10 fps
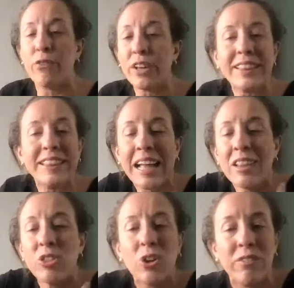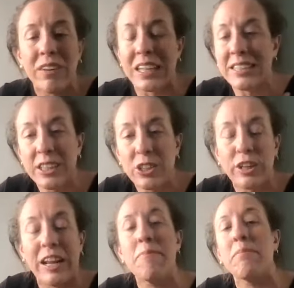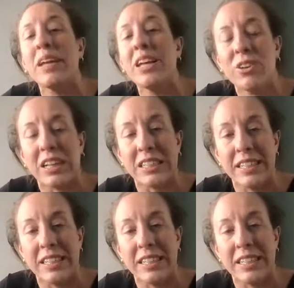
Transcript: Fue tanto el vacío y el miedo que